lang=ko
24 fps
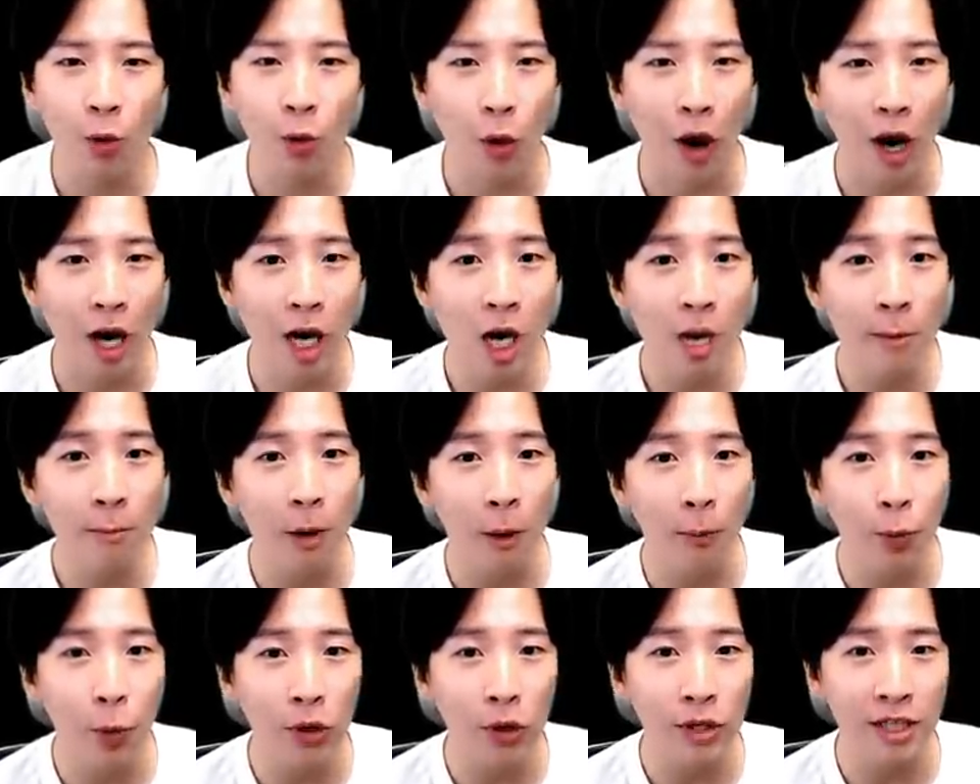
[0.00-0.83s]
관련
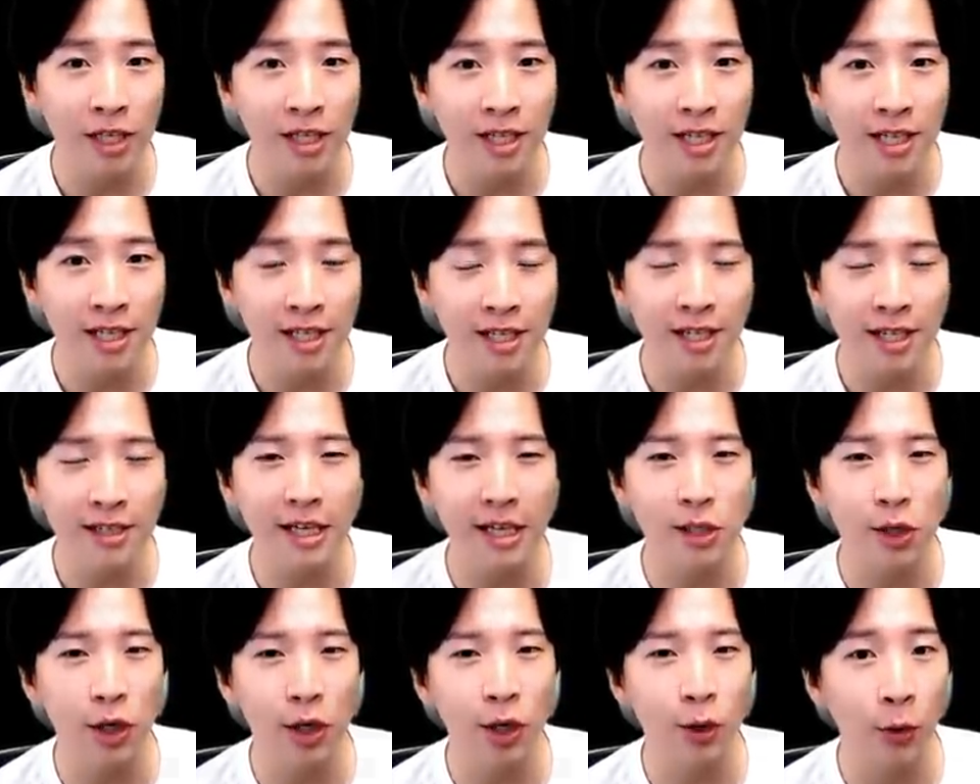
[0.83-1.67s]
법도 이제 슬슬
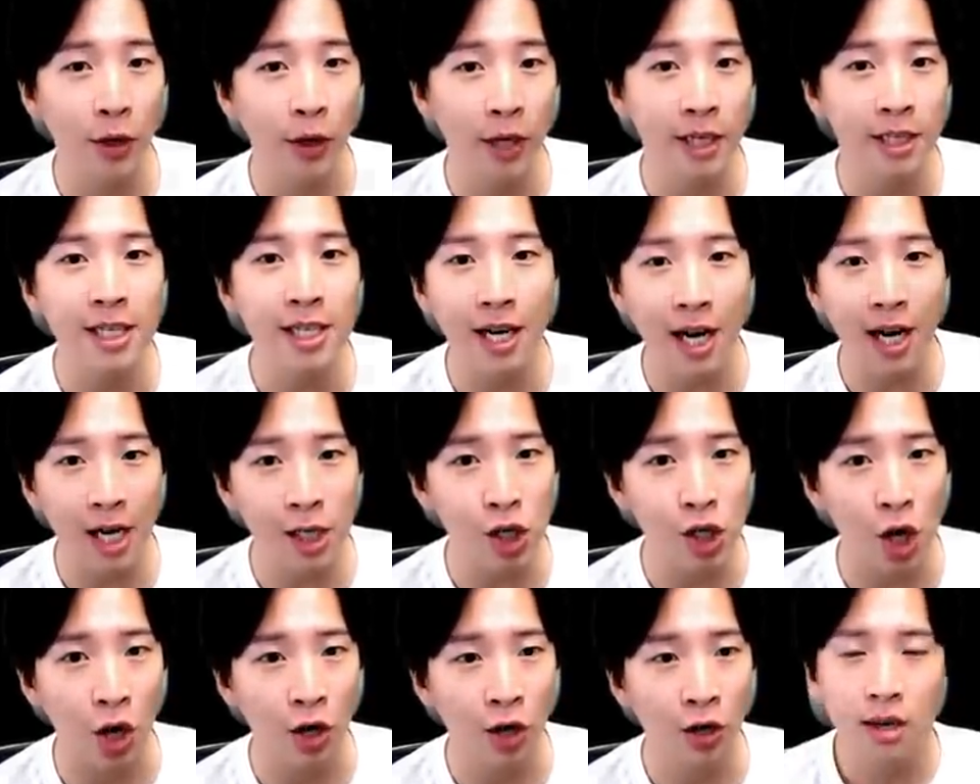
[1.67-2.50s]
제정이 되기
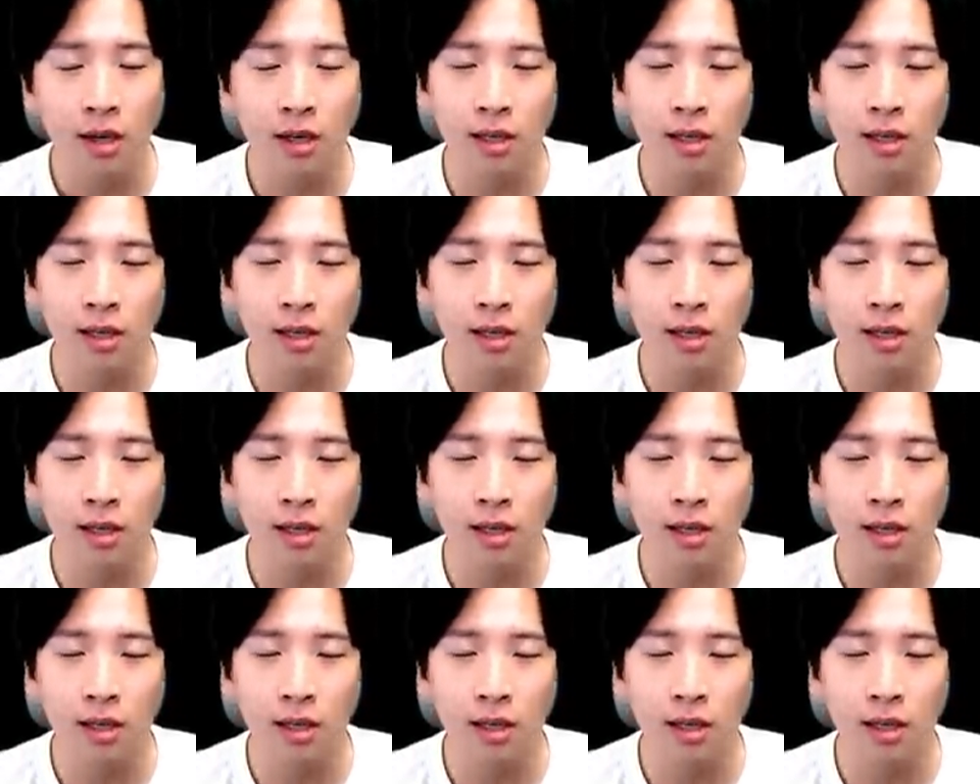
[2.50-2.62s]
시작하죠.